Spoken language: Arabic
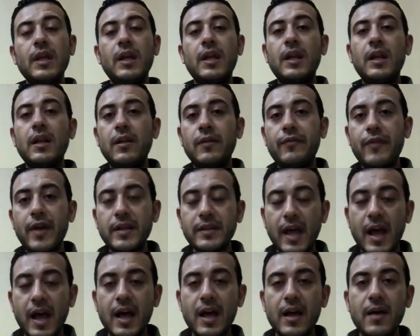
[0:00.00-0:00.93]

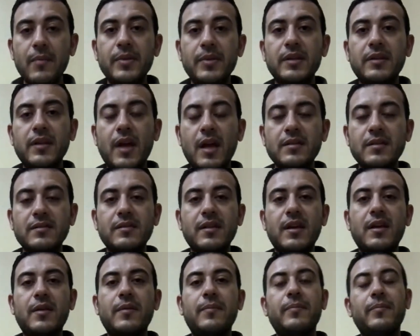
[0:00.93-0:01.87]
الفاتحة
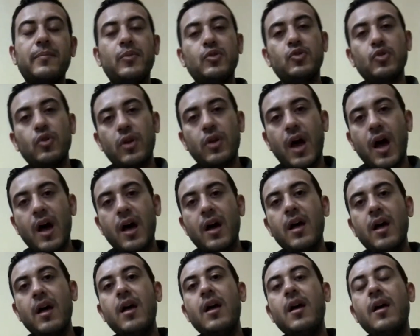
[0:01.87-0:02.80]
بتتأثر
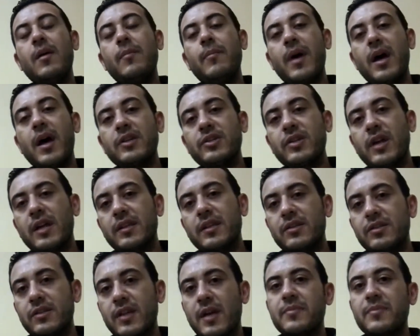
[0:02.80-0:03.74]
بسرعة بأشعة
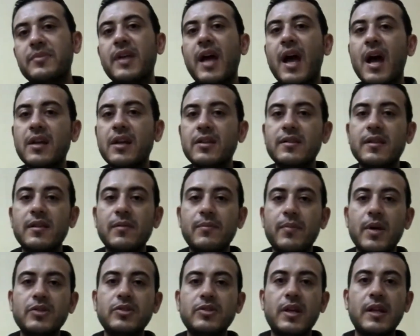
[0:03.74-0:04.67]
الشمس عكس
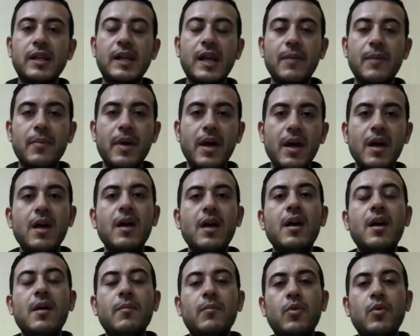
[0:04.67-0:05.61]
البشرة الغامقة
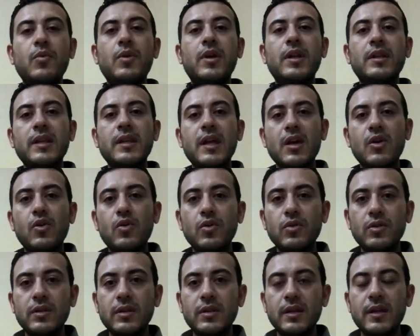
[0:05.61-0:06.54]
ممكن
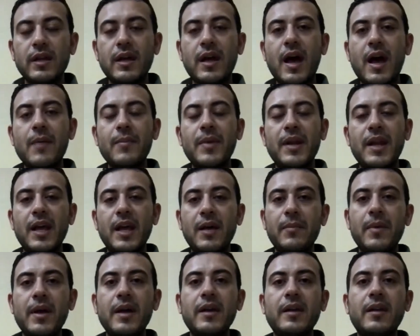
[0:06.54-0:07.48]
ناخد عامل
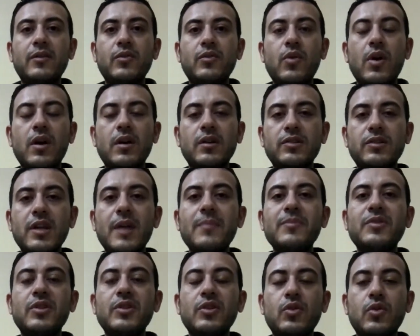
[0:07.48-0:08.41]
حماية واقي
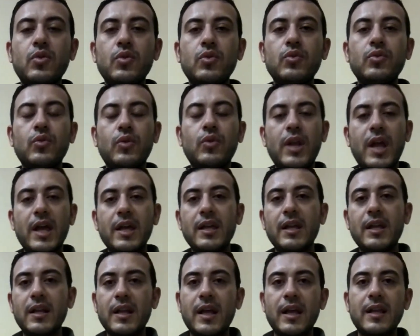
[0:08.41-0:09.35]
الشمس يكون
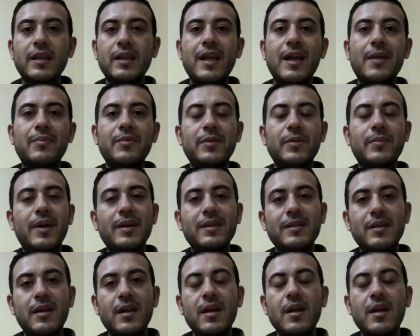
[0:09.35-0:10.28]
قليل لأنها
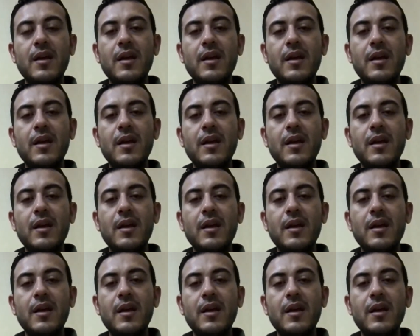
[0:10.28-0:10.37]
بتبقى